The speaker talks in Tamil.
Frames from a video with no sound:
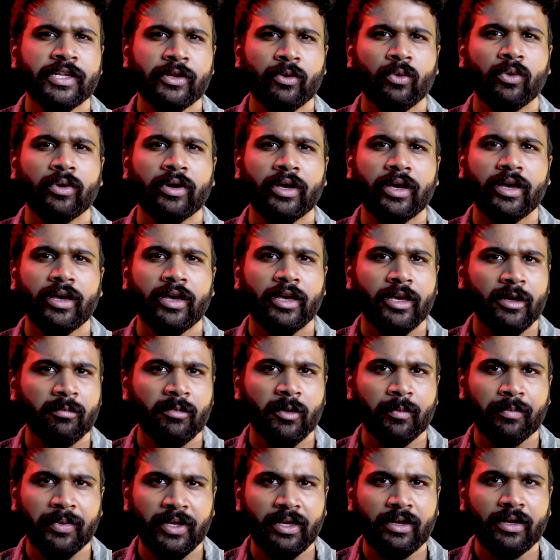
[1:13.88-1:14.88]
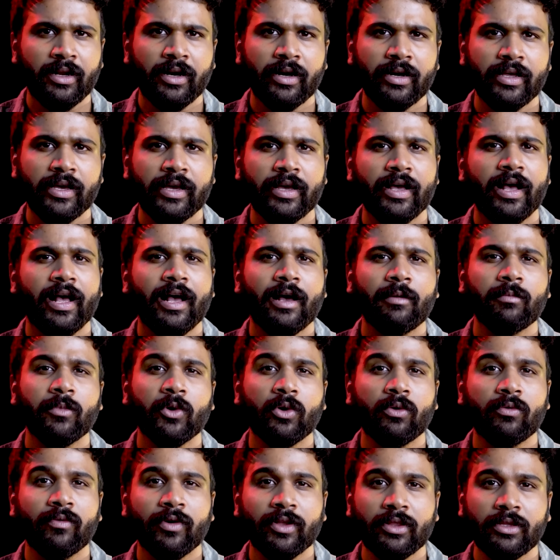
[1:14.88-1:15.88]
சரி ஓகே இப்ப பின்னாடியே
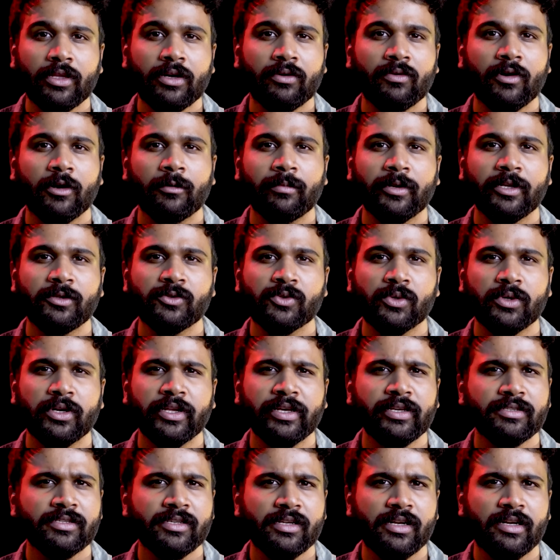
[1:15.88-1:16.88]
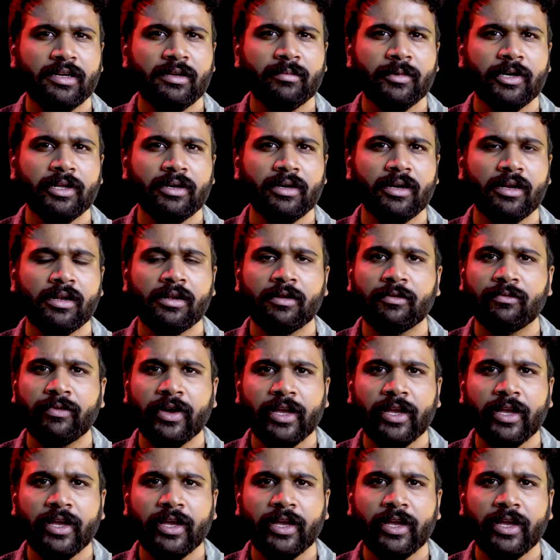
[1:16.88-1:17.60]
ஆம்பரும் வந்துருவா அப்படின்னு சொல்லி சில நிமிடங்கள்